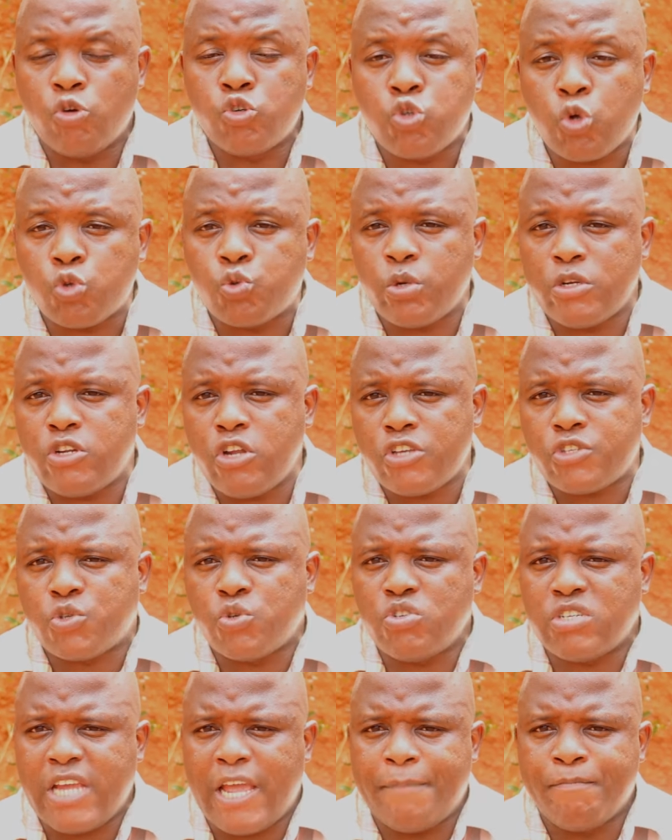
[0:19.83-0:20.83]
Aujourd'hui, deux
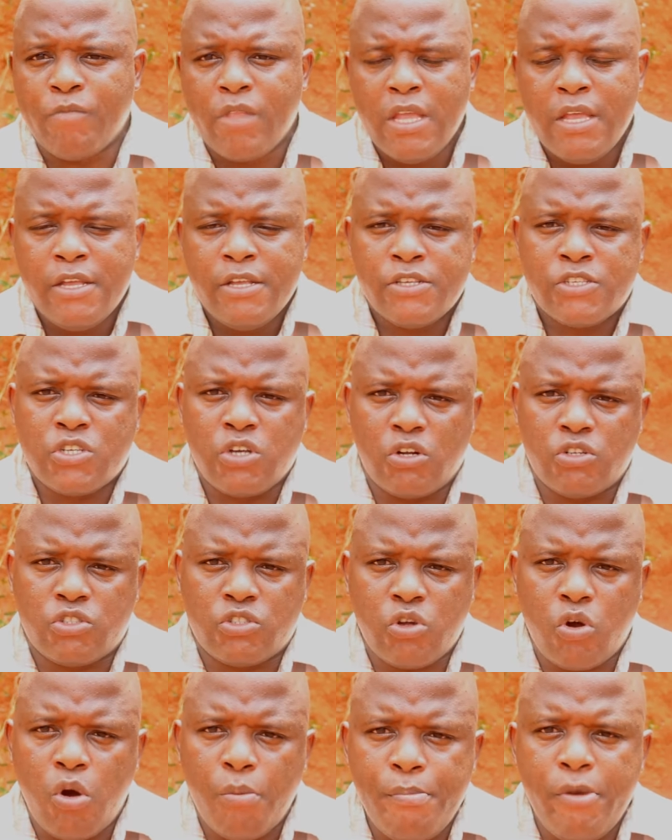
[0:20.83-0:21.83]
sujets sont
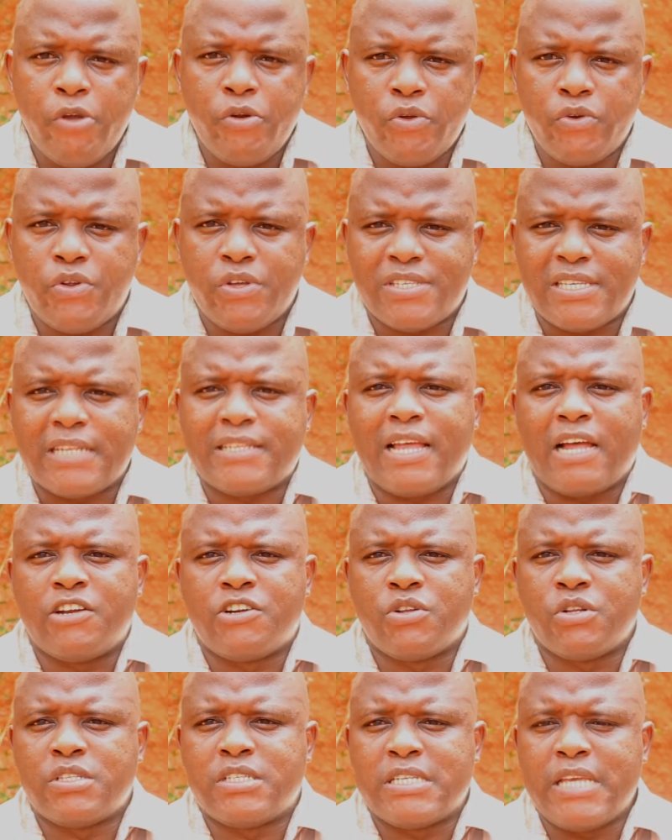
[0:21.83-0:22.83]
au menu de cet
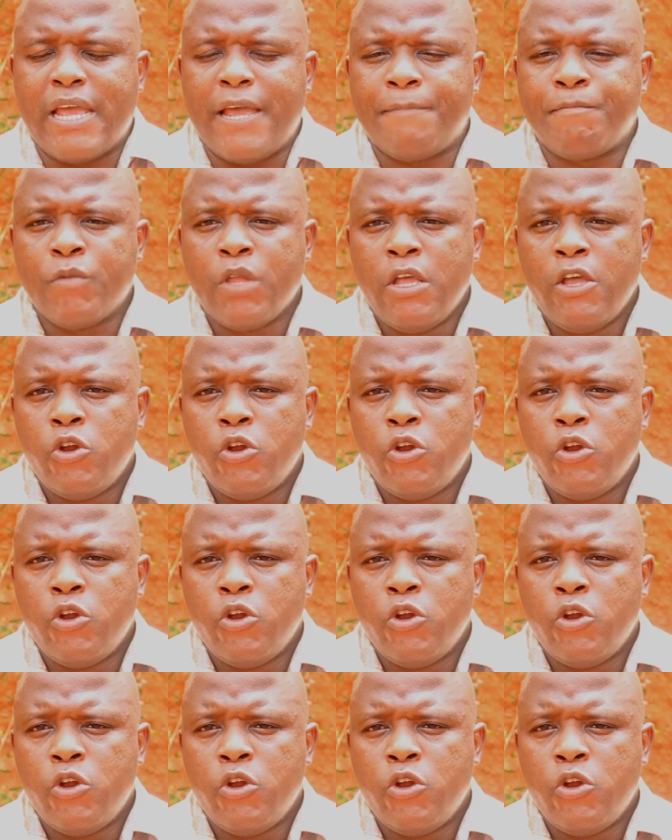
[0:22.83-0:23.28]
entretien.